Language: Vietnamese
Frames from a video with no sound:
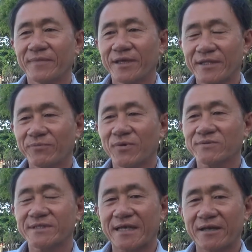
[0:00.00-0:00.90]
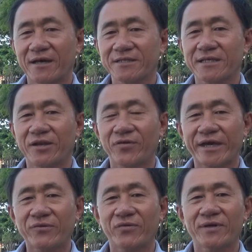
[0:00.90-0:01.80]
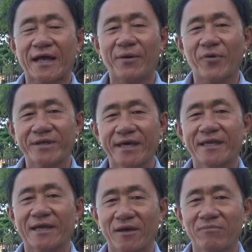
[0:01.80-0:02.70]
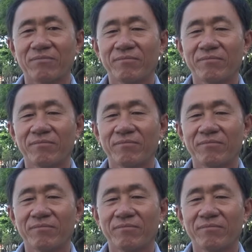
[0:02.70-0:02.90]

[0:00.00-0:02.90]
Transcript: thì tiếp tục sạt lở sẽ lôi kéo luôn cả một cái dãy nhà trong